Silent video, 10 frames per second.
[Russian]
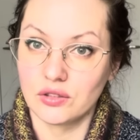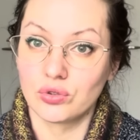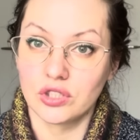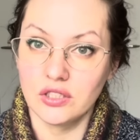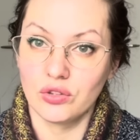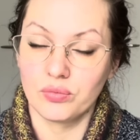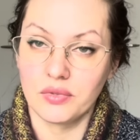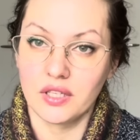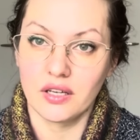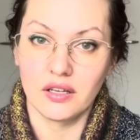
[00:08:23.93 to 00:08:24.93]
Но Женя у
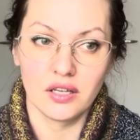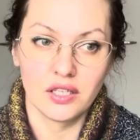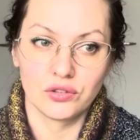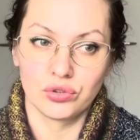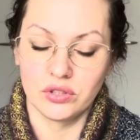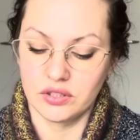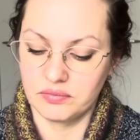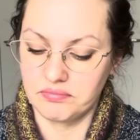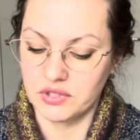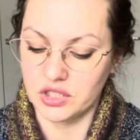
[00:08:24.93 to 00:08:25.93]
меня что-то
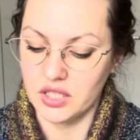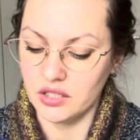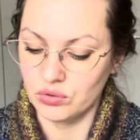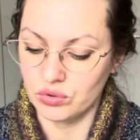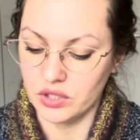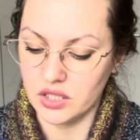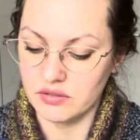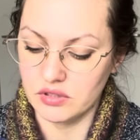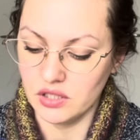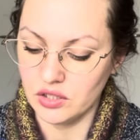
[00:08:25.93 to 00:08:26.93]
жилетку я и
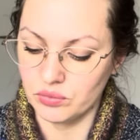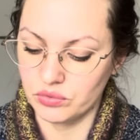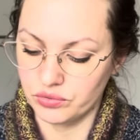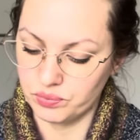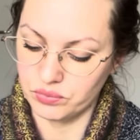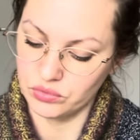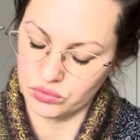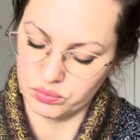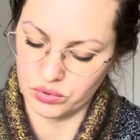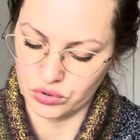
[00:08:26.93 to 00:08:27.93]
связала в
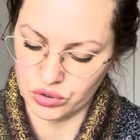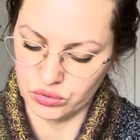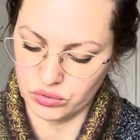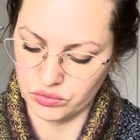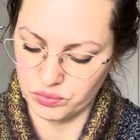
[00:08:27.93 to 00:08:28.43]
ну, прошлую,